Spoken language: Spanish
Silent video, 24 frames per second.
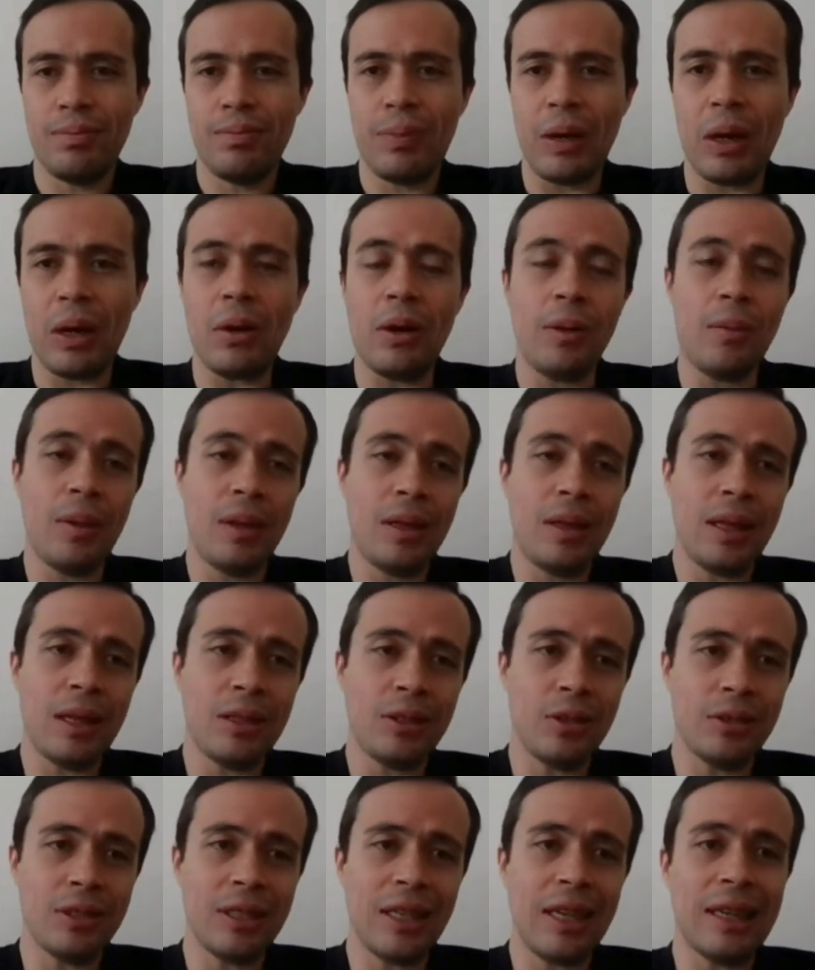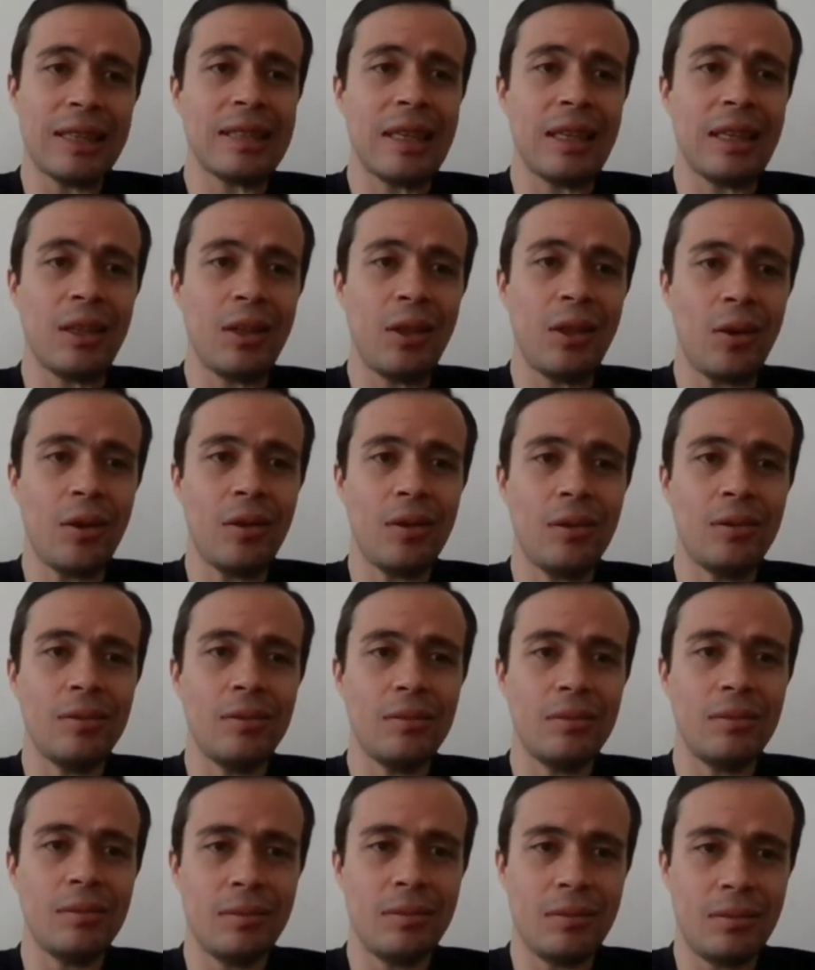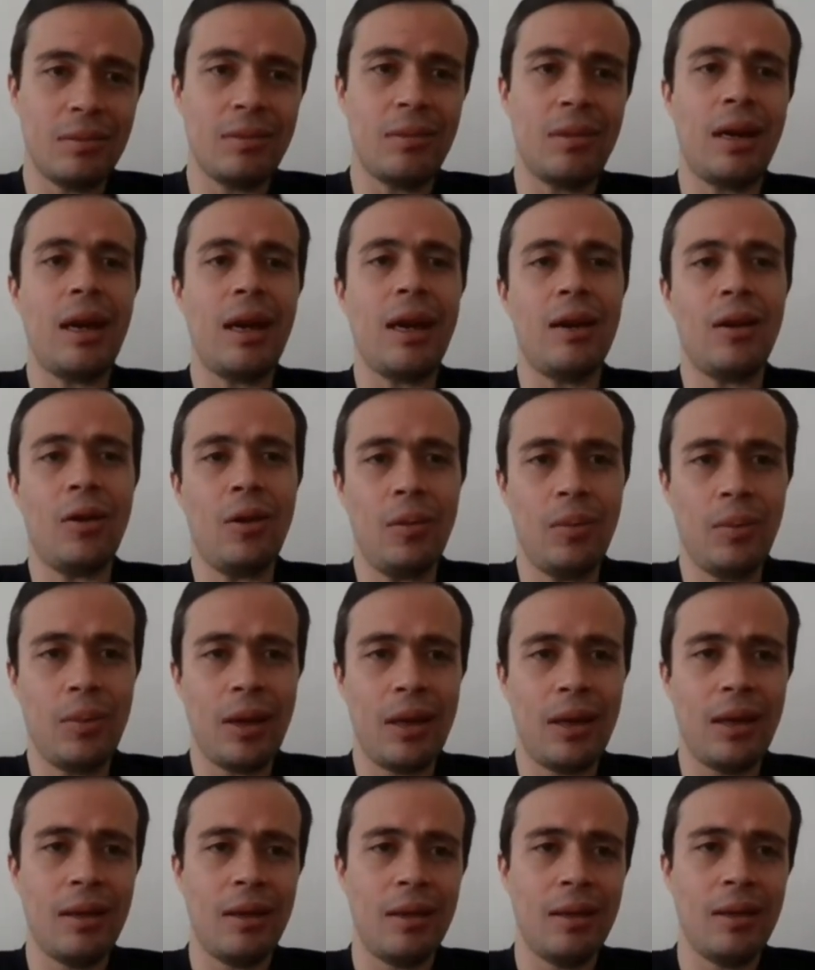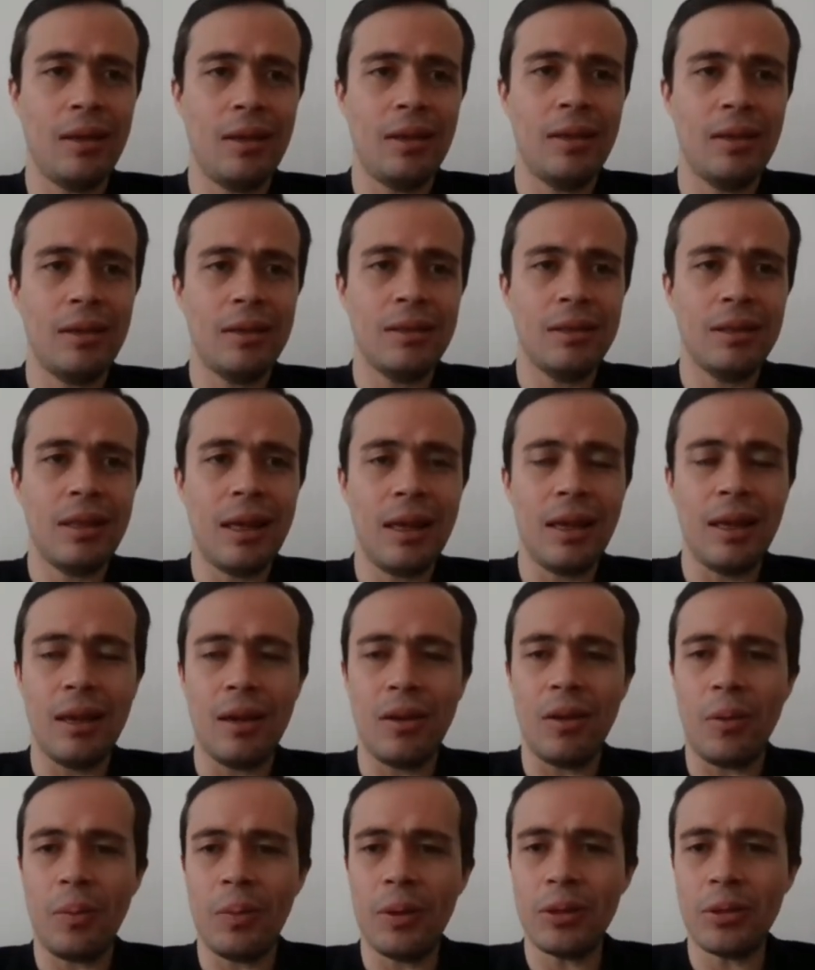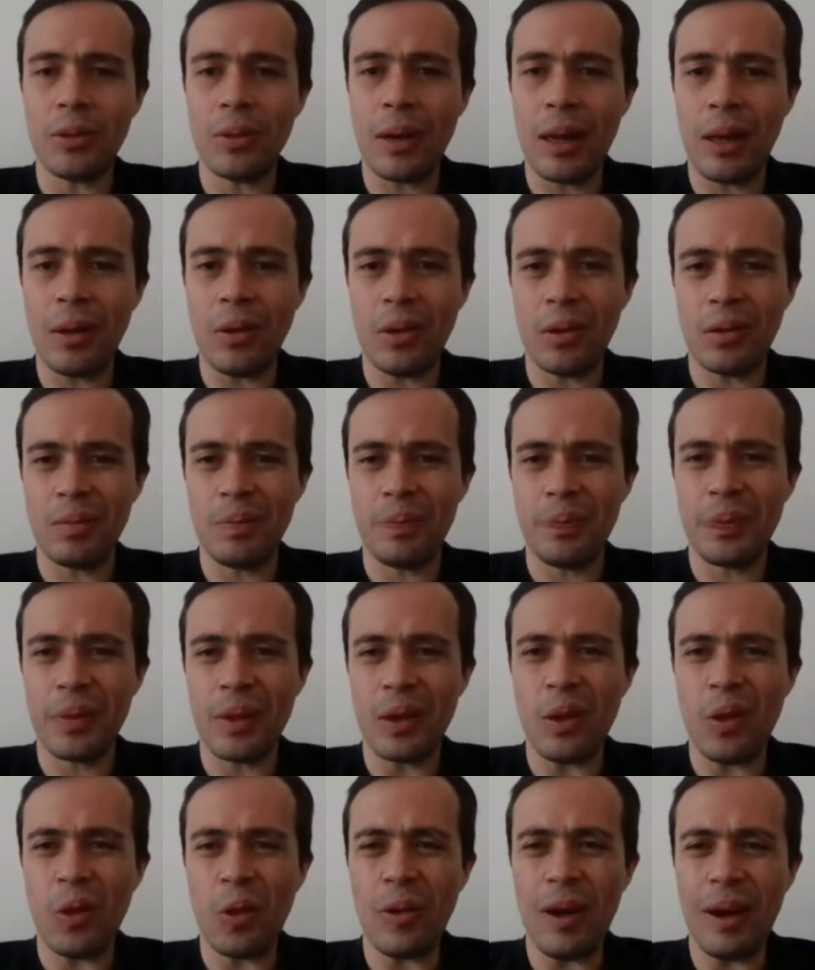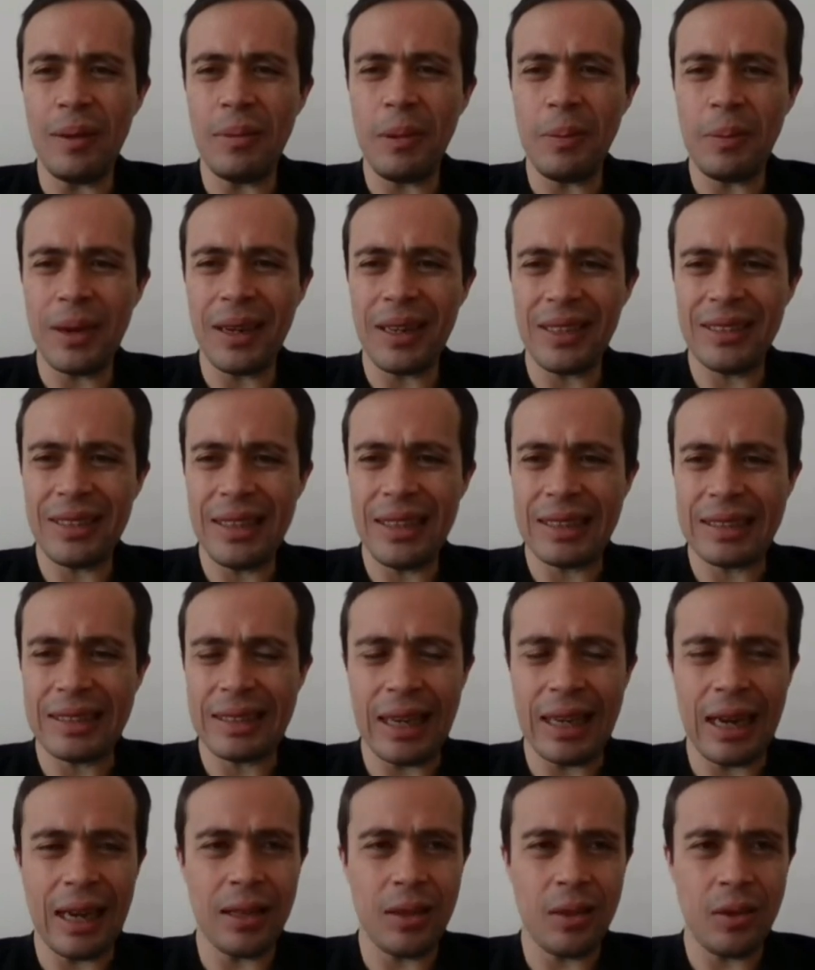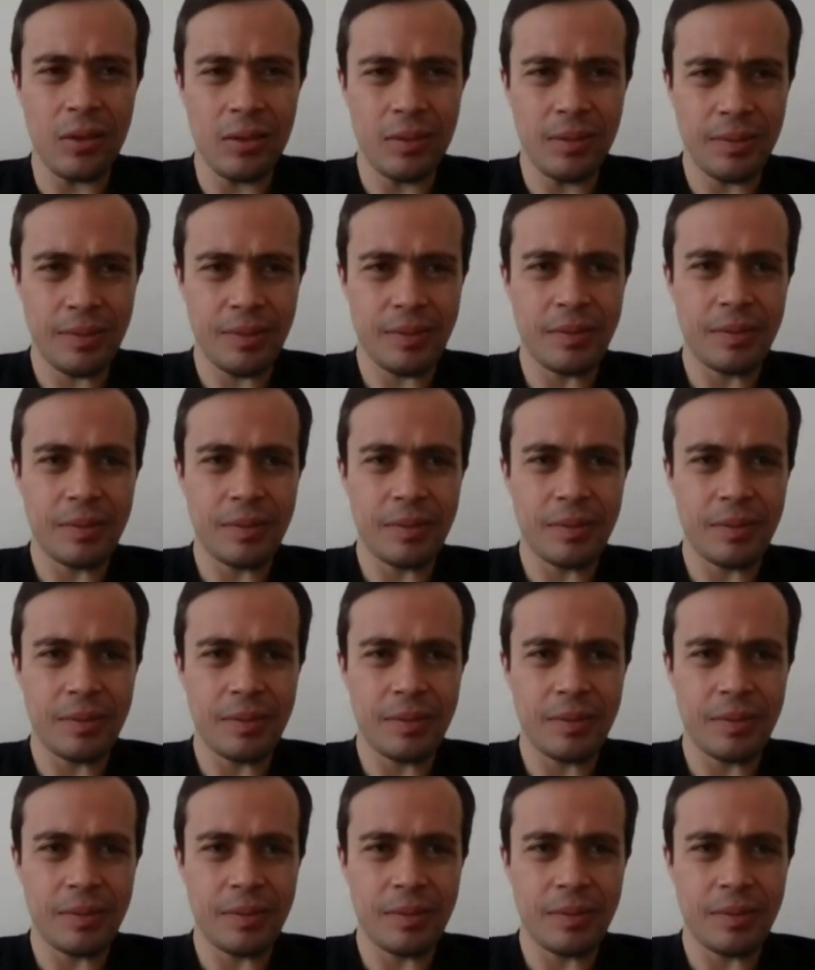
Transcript: pero la invitación se la extendió a nombre de López Obrador, lo cual me parece extraño.